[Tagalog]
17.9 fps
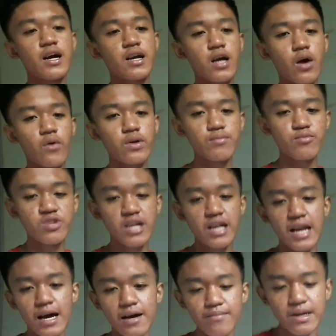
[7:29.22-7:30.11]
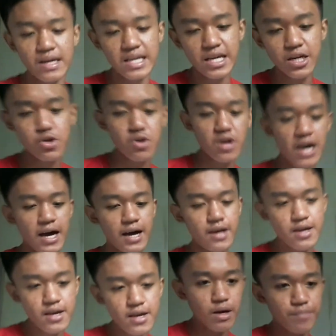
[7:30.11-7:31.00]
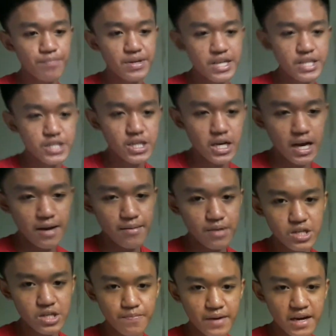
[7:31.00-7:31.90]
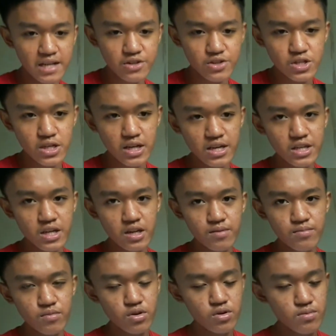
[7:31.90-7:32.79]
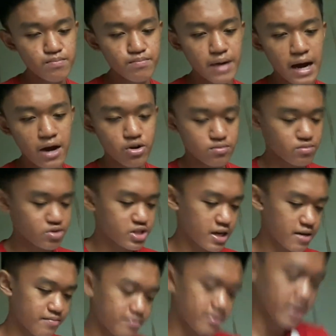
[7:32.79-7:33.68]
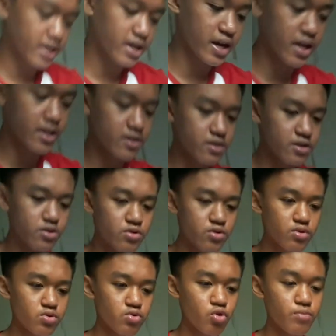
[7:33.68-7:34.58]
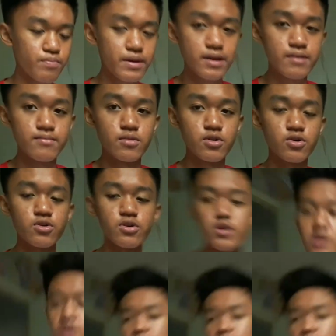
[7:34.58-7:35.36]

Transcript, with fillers: Ang gawin mo na lang, maligo ka, magbihis ka, magsapatos ka, dalin mo yung baon mo syempre and yung tubig mo.